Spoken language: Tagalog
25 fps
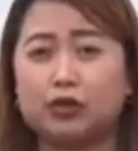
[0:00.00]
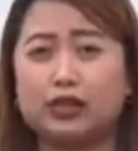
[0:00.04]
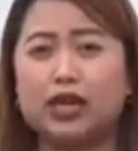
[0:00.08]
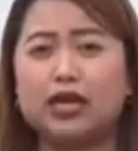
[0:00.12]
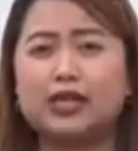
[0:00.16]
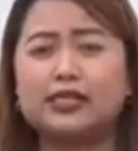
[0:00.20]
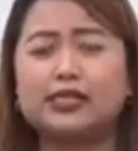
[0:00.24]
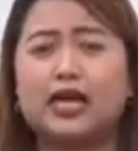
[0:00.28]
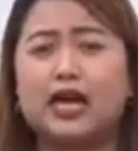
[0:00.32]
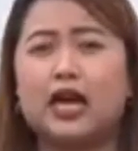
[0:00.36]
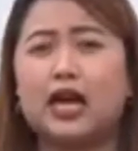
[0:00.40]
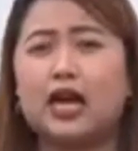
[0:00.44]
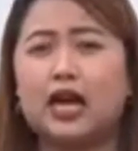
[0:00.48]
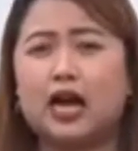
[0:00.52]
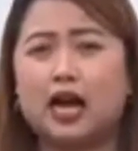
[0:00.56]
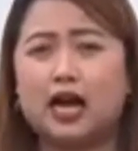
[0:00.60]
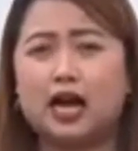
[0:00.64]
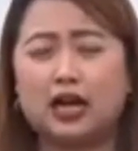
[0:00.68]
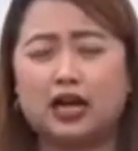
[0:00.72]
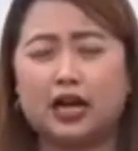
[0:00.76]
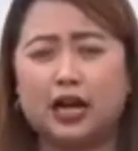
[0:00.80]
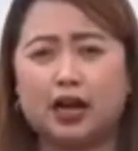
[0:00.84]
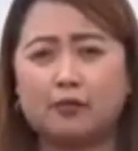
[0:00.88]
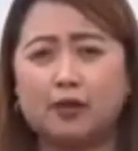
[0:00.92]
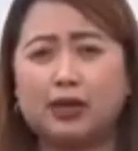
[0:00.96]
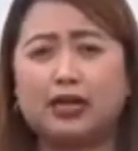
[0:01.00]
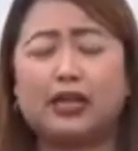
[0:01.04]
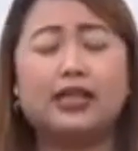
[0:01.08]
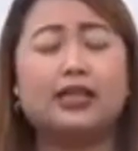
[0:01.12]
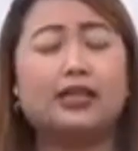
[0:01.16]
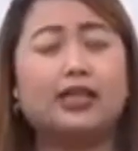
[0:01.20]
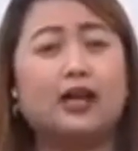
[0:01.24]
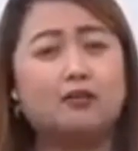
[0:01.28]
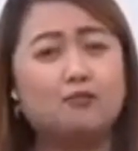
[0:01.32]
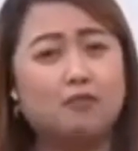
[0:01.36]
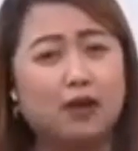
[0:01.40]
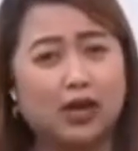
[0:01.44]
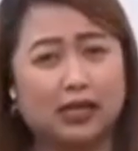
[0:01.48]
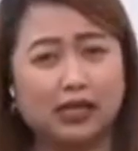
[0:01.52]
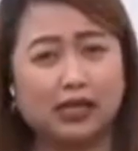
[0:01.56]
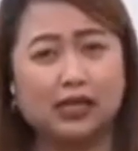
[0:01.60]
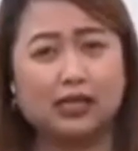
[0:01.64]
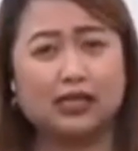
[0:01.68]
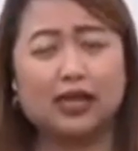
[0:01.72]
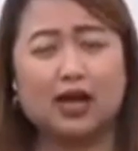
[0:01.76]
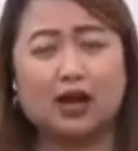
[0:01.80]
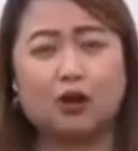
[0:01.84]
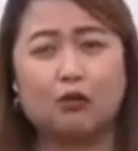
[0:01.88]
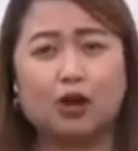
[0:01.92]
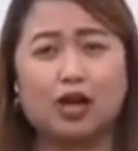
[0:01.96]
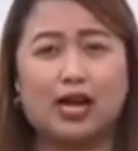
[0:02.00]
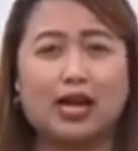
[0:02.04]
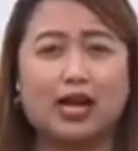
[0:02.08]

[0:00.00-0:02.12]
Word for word: Undas, ang ah, magandang balita,